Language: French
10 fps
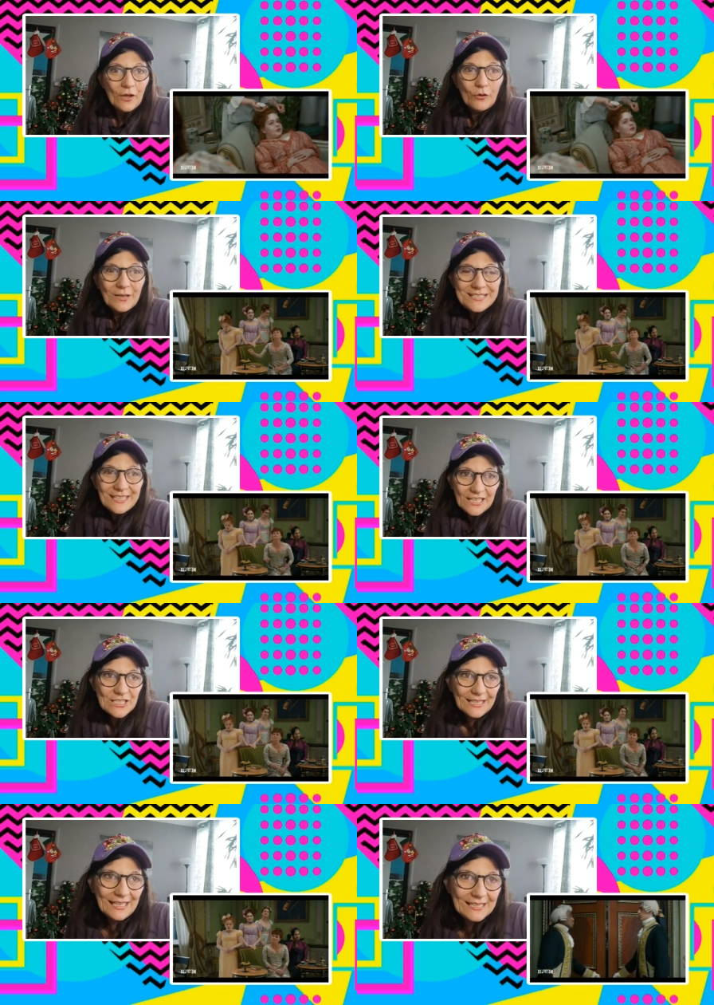Euh, les séries
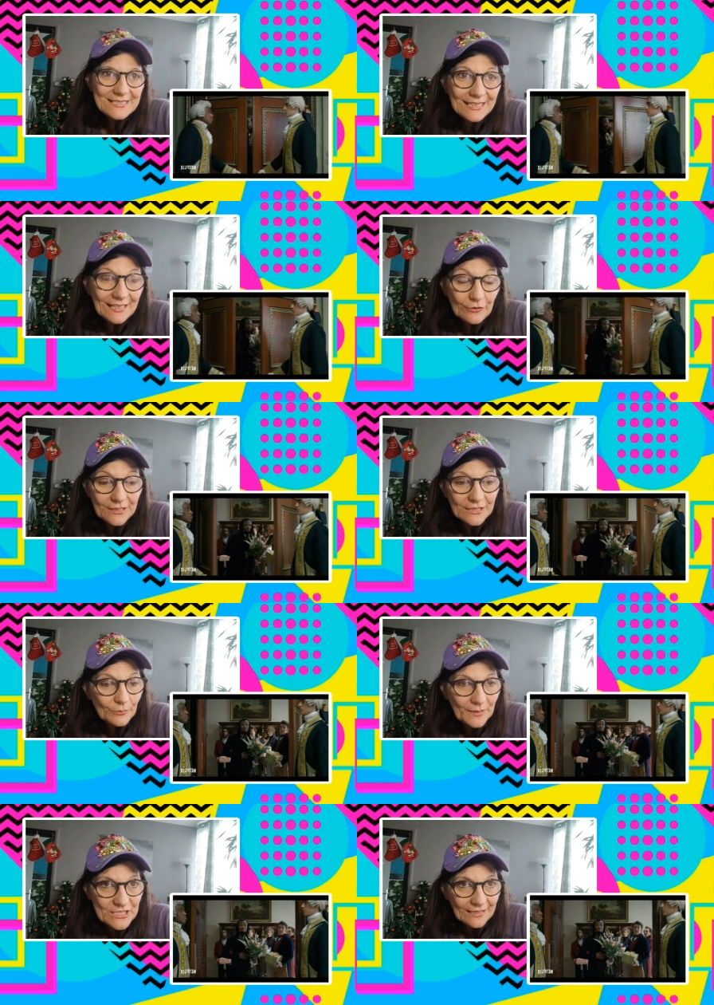que j'ai regardées, c'est La Chronique
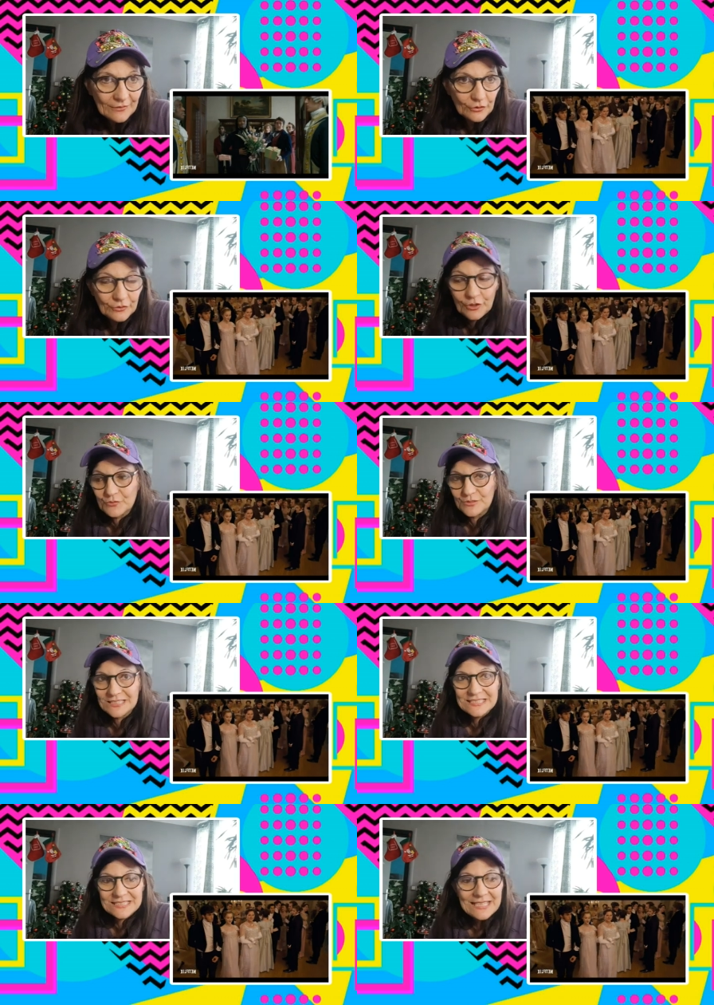de Bridgerton, comme je
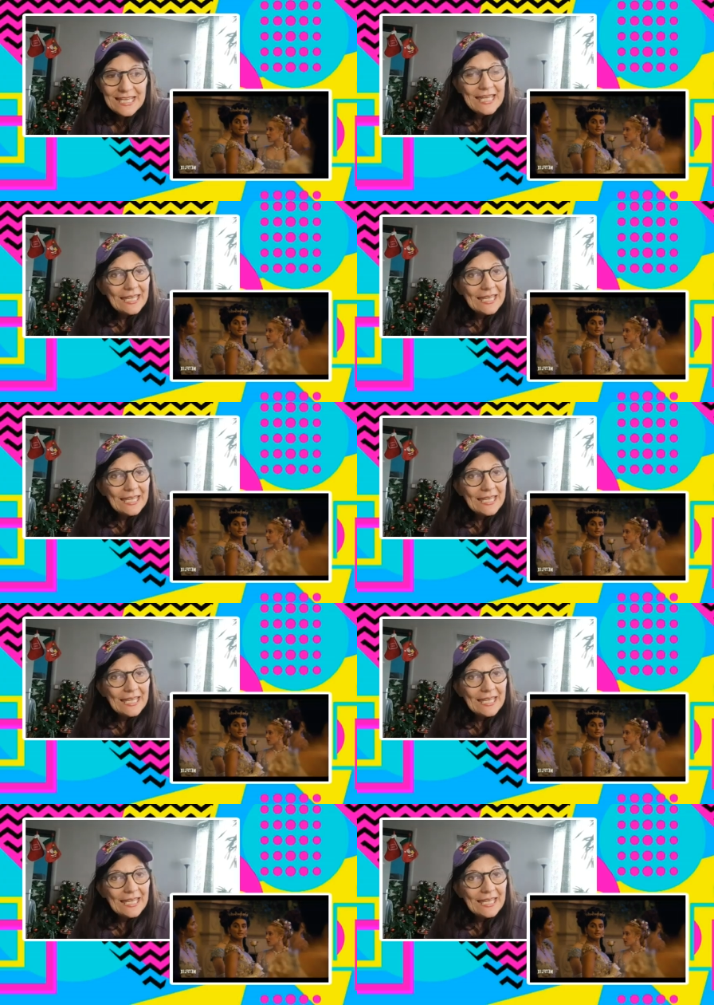vous ai dit,